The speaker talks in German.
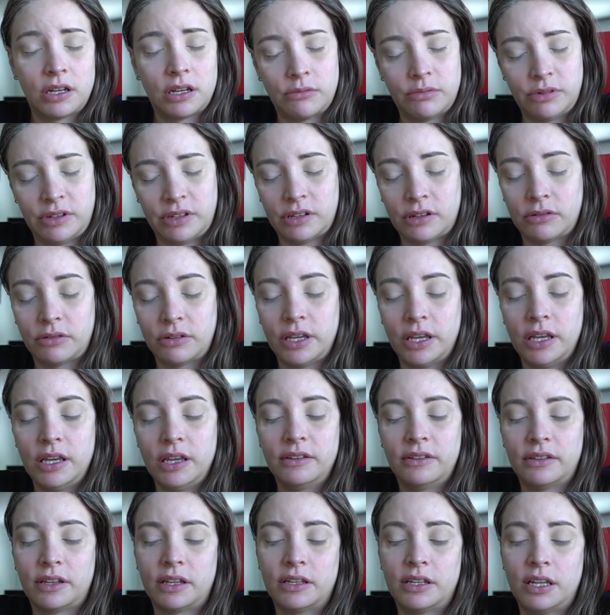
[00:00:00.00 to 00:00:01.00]
Hab ich gedacht, okay,
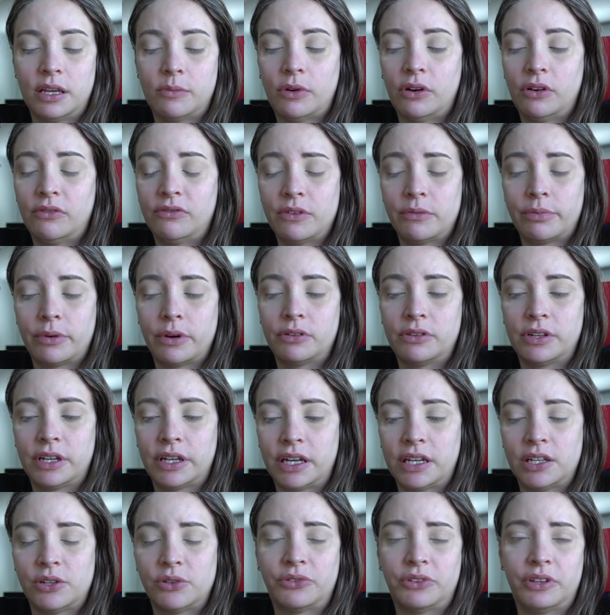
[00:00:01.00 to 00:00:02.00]
ist kein Thema, und wir brauchen die
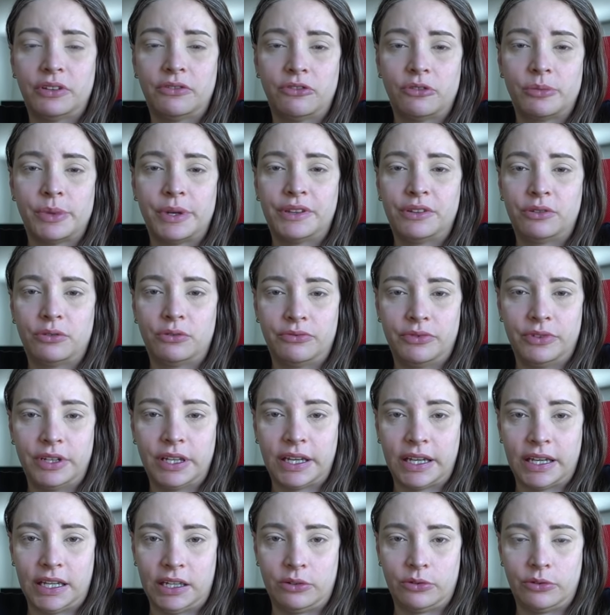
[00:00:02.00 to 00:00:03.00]
Rechnungsinformationen für die
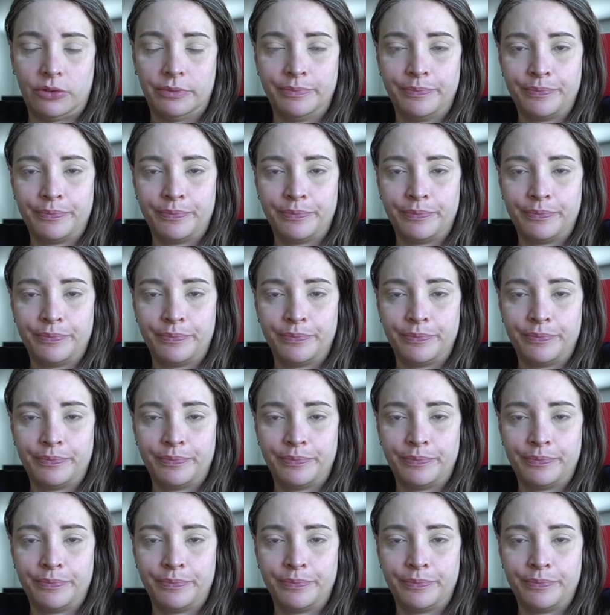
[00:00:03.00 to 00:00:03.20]
Rechnung.